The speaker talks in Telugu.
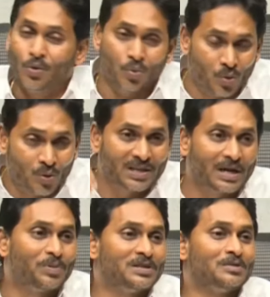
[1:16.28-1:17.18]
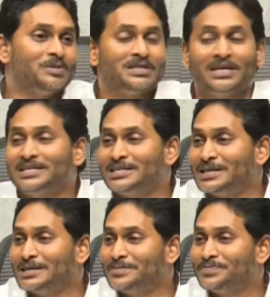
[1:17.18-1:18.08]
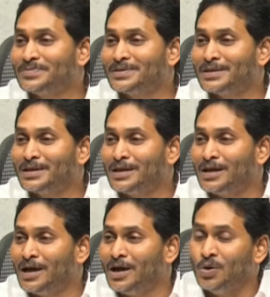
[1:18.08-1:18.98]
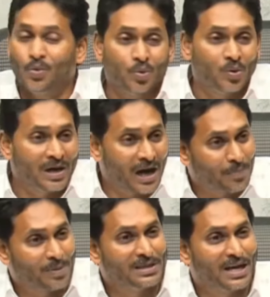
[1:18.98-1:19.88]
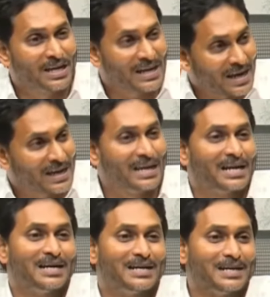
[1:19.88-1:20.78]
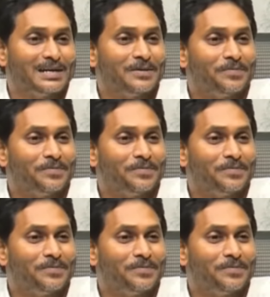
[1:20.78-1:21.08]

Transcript: నువ్వు కూడా అబద్ధం అని తెలిసి నువ్వు కూడా ఆ అబద్ధానికి రెక్కలు కట్టి